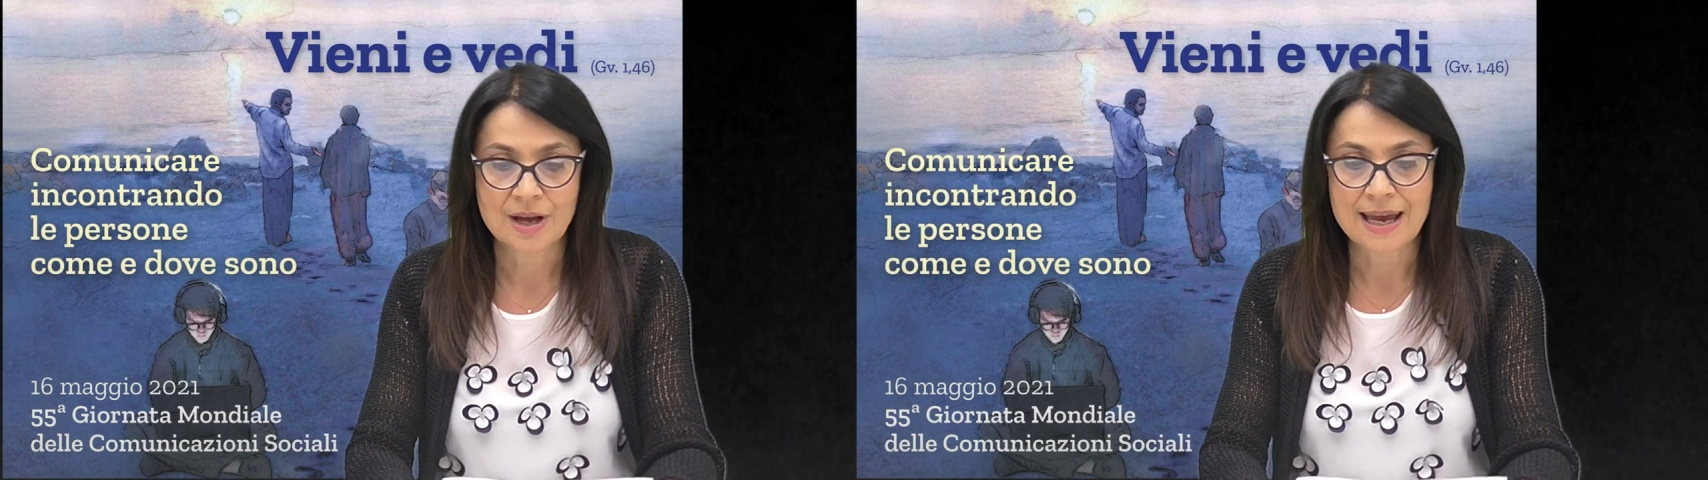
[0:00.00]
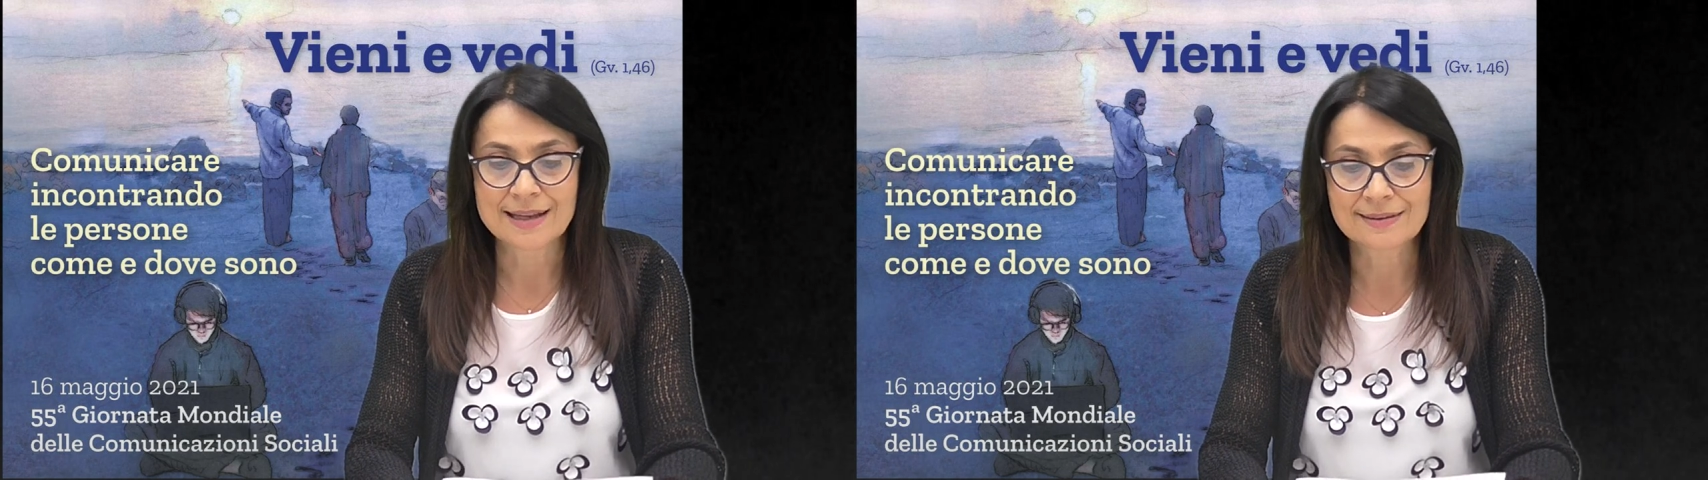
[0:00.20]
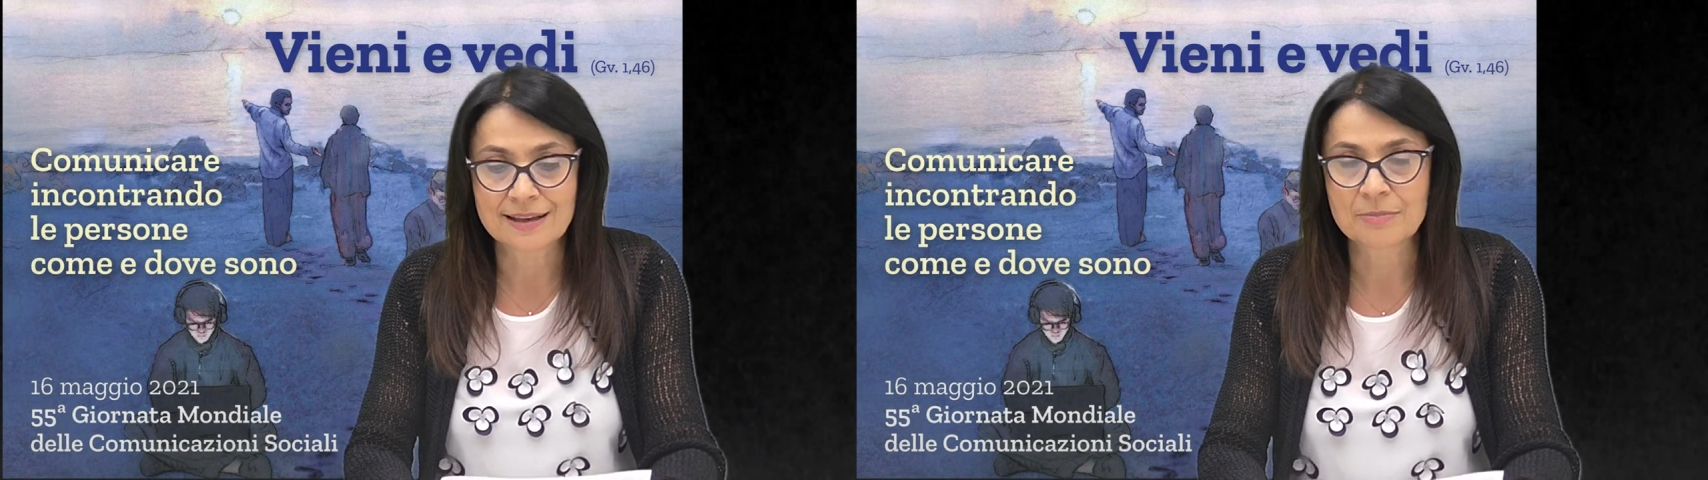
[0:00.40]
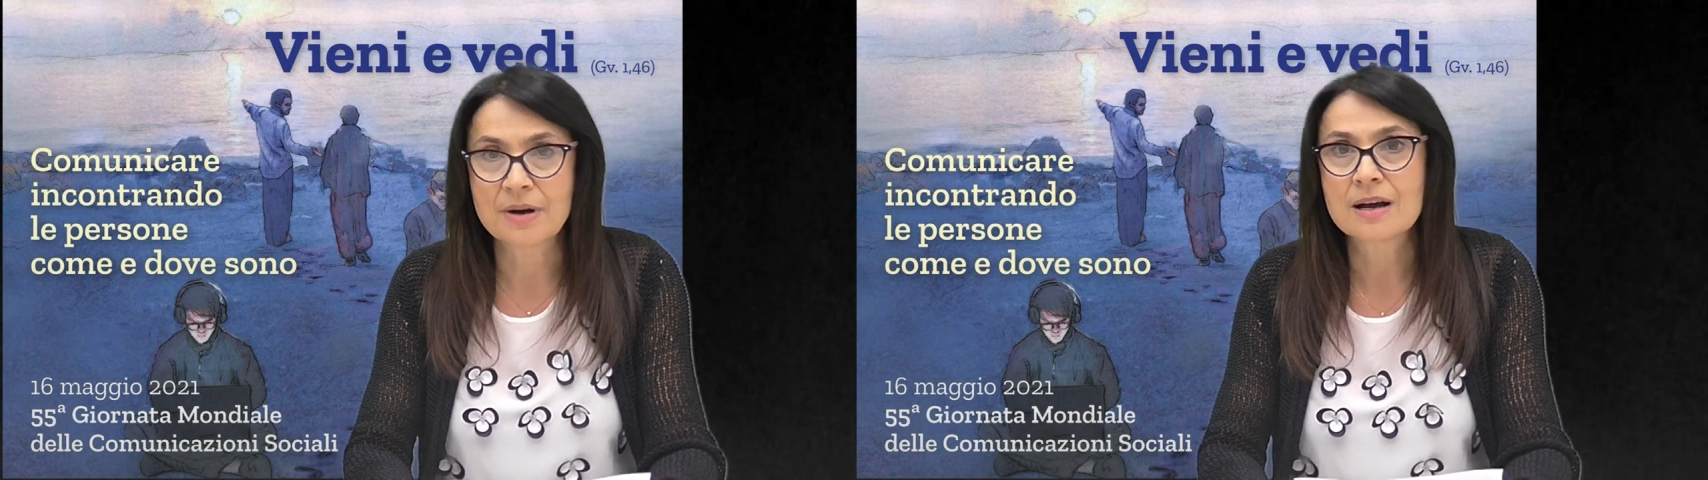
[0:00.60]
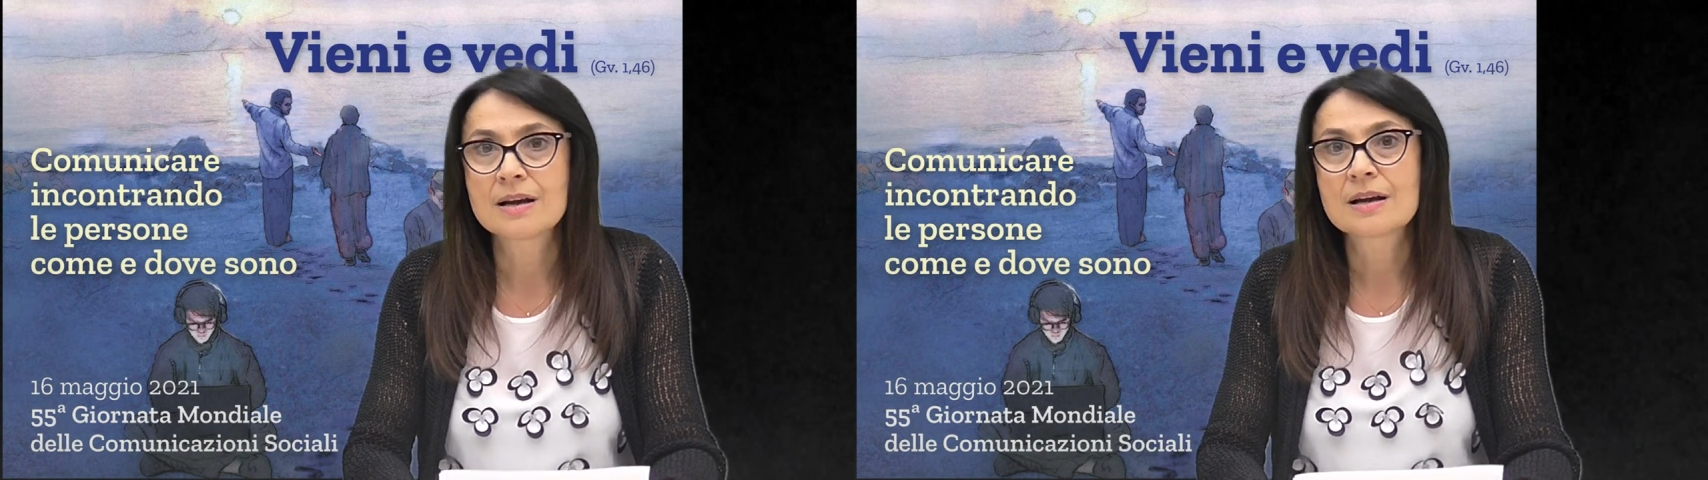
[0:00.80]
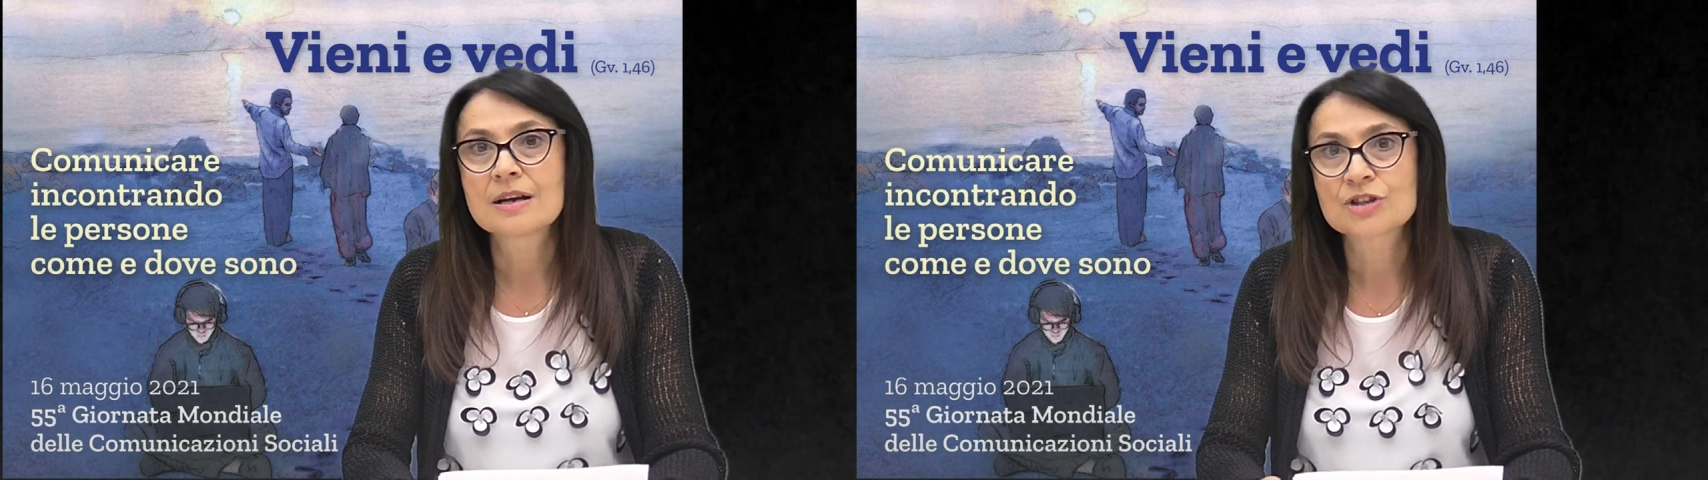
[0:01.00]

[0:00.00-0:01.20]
è il tema